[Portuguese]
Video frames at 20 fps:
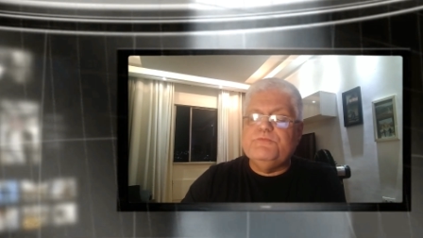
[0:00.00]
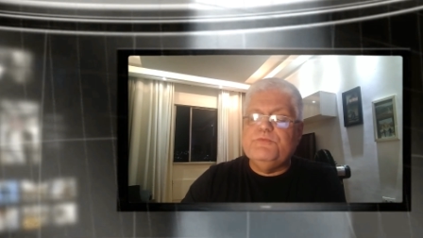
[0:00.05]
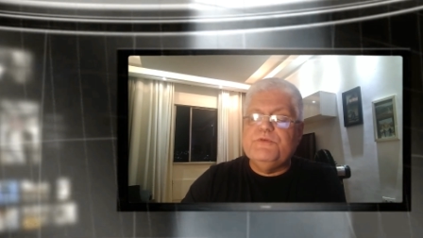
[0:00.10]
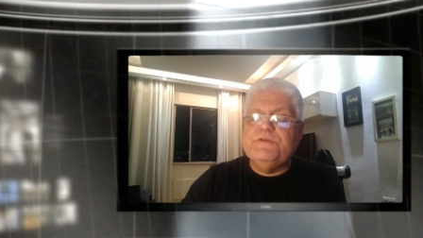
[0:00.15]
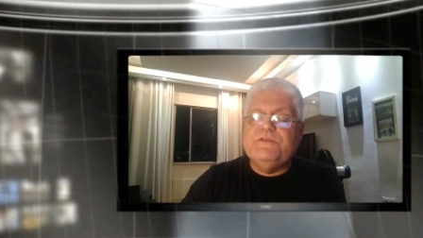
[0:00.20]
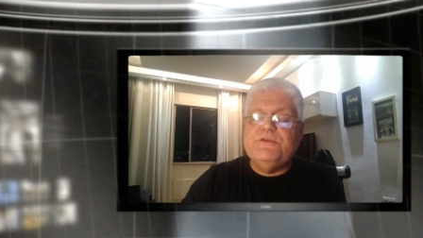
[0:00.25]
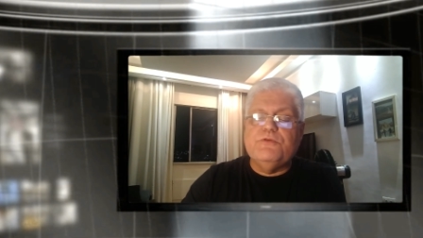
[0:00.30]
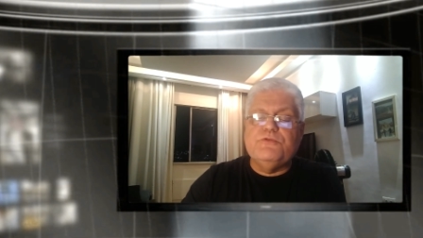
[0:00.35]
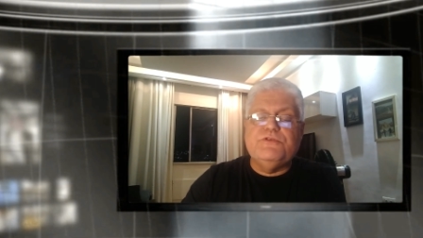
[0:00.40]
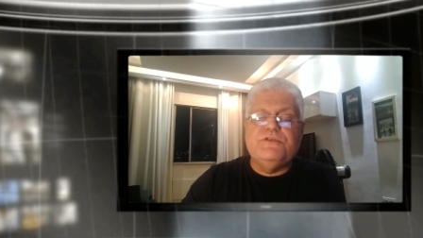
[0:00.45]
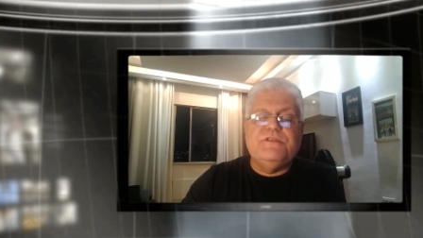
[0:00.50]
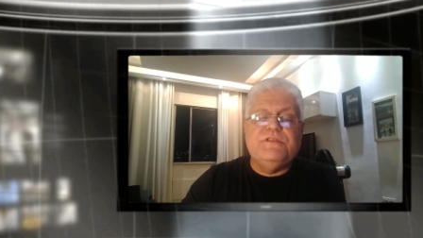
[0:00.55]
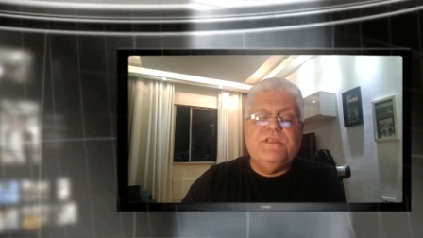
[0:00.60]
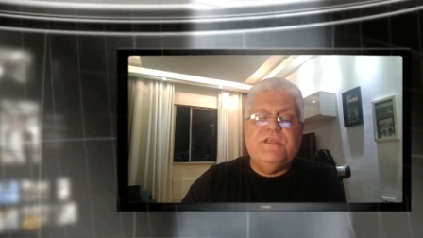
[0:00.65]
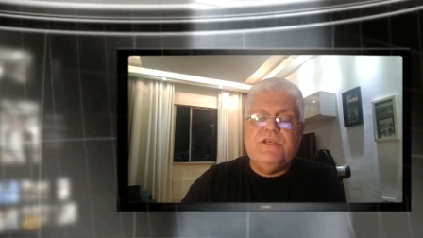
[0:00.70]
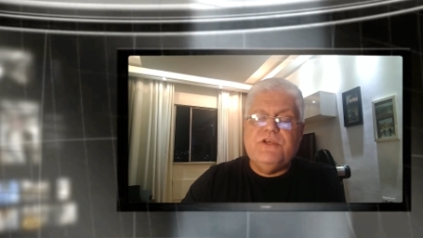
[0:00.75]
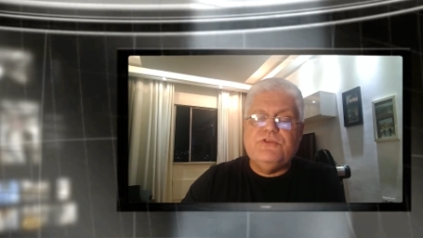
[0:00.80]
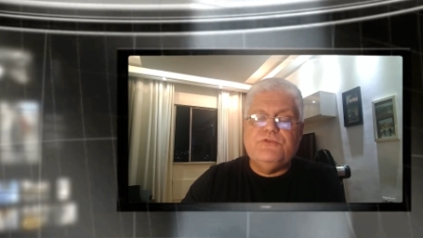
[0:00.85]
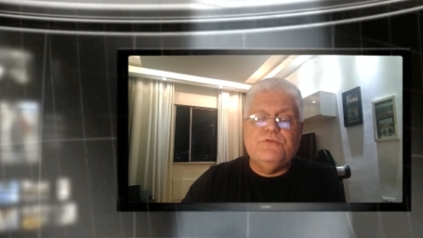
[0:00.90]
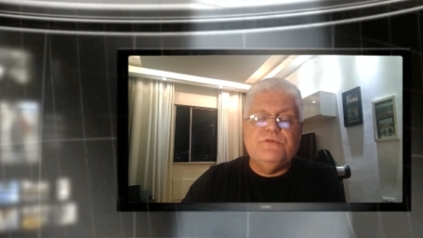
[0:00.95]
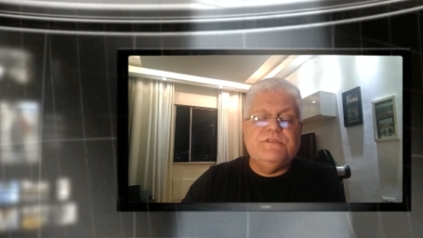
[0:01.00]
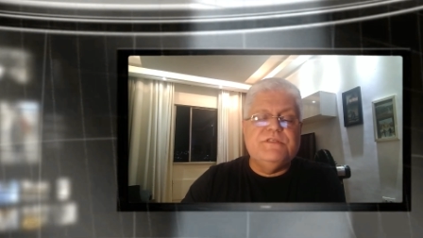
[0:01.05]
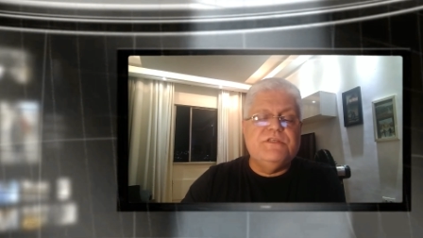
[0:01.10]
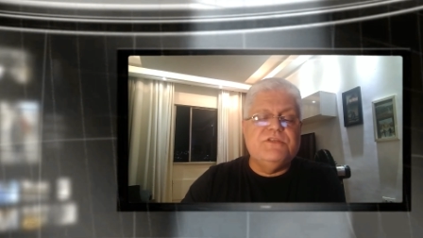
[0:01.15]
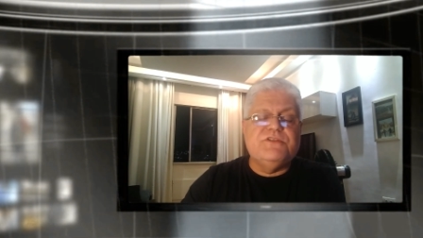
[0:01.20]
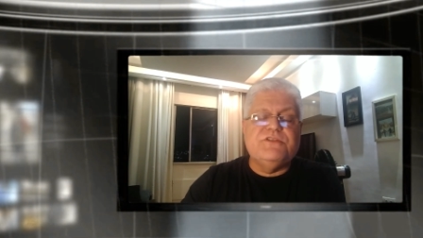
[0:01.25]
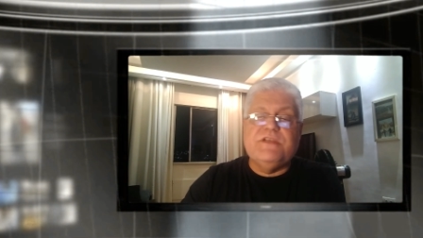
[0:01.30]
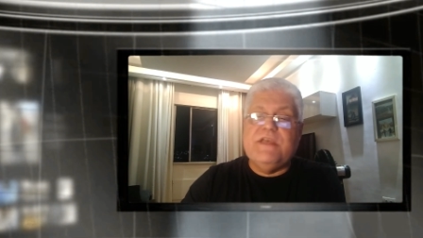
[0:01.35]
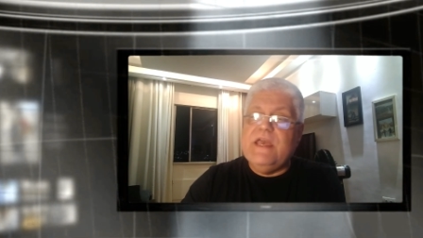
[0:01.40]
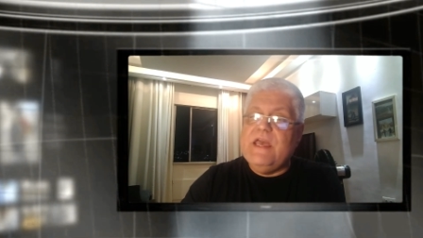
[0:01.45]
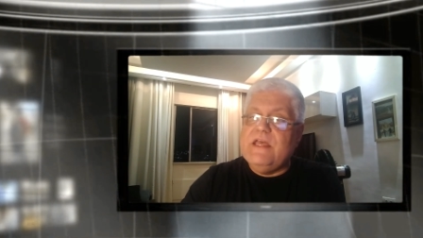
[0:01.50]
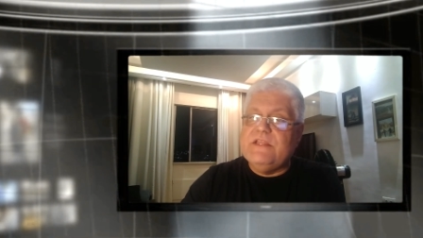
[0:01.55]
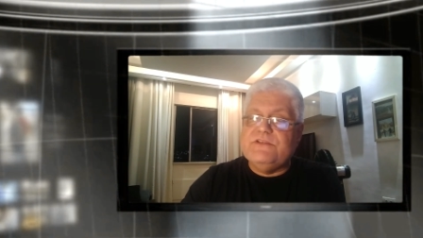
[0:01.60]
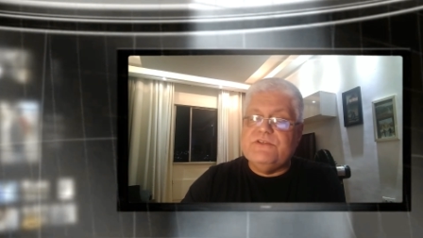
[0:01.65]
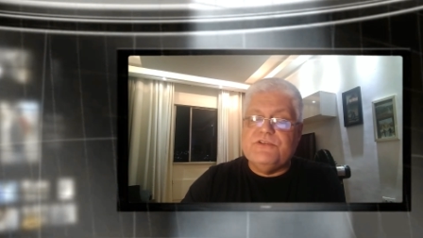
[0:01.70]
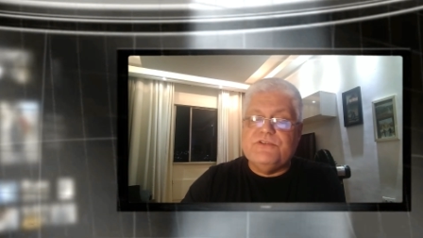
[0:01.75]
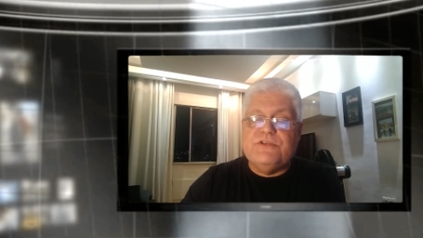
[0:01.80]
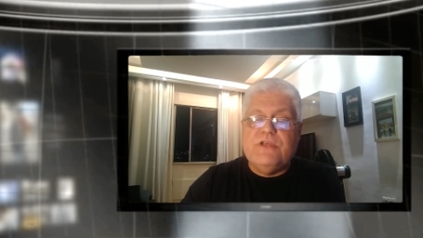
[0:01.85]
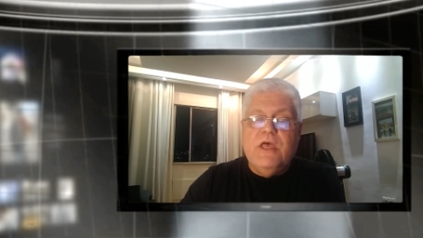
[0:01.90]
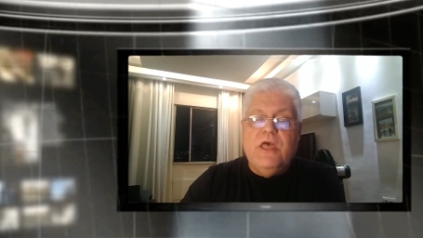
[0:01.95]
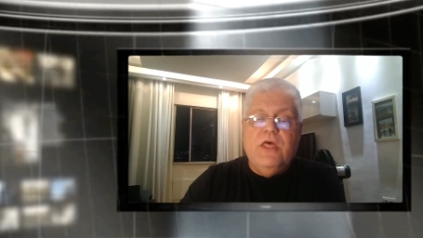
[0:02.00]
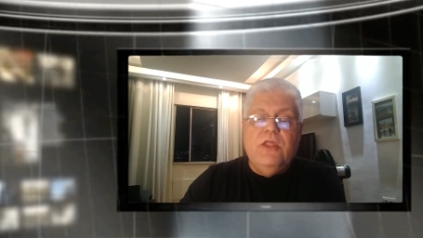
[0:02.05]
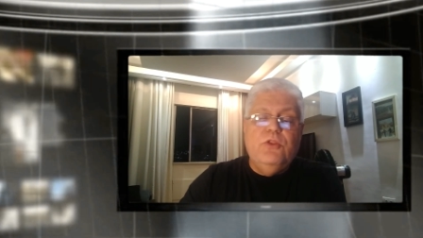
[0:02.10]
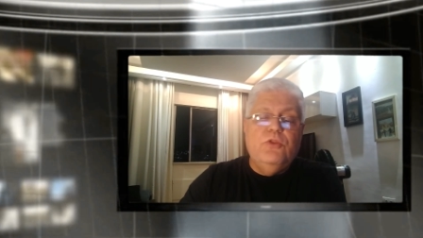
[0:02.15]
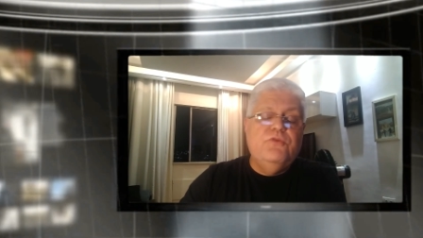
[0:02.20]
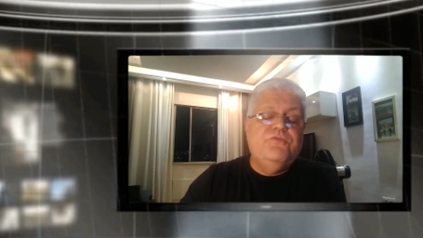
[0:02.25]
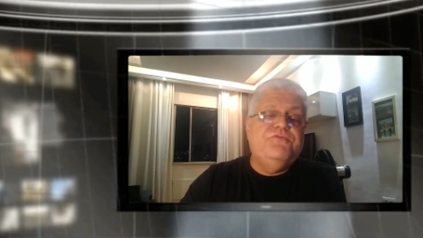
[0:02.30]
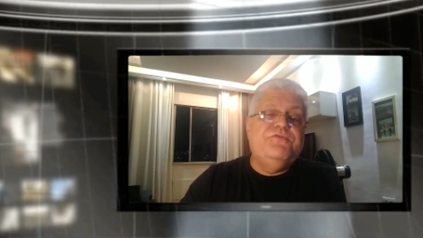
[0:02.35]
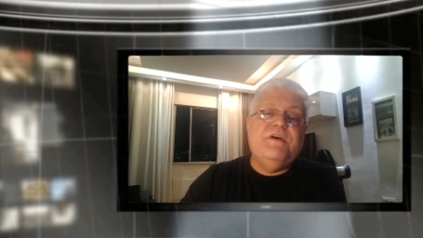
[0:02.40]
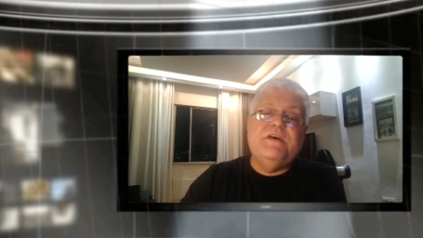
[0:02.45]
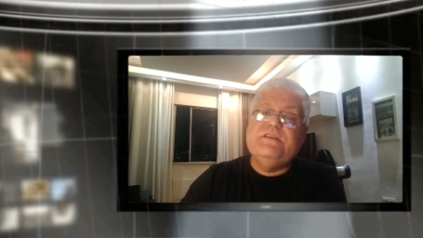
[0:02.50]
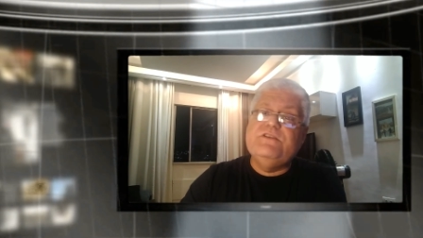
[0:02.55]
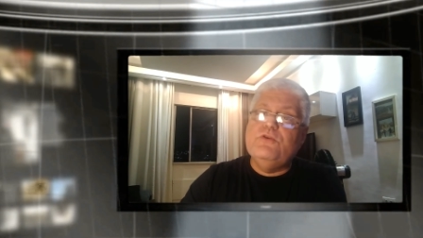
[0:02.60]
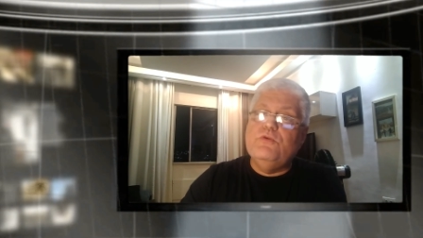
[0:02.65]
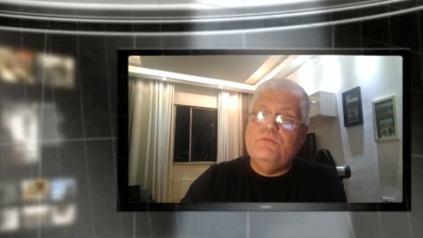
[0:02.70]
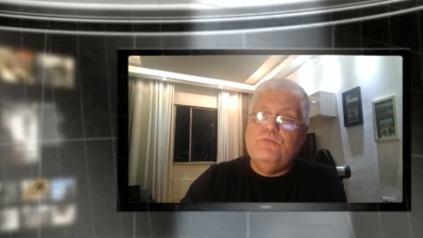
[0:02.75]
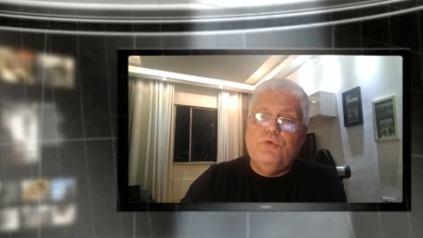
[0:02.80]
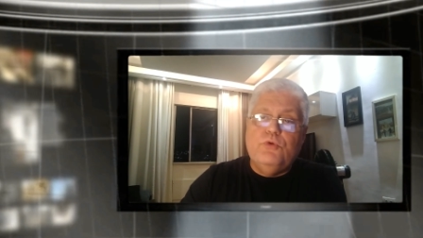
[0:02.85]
por seus textos e esquetes no Faça